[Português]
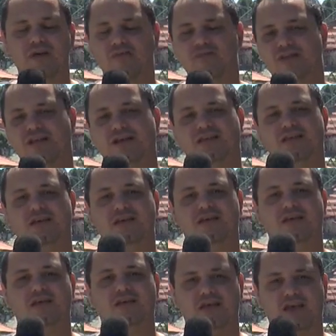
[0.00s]
minha vida aqui
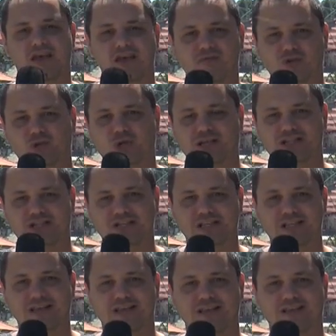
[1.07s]
em Votorantim.